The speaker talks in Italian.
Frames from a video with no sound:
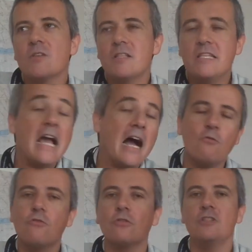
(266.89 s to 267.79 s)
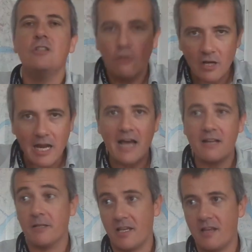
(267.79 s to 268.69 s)
gli auguro di
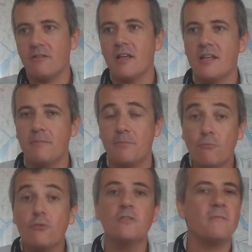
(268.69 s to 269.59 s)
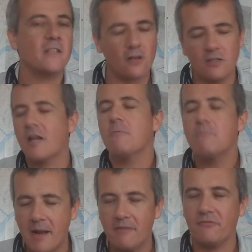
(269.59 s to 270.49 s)
tornare perché eh, Più buio di mezzanotte era un
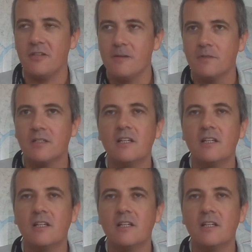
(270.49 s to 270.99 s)
bel film,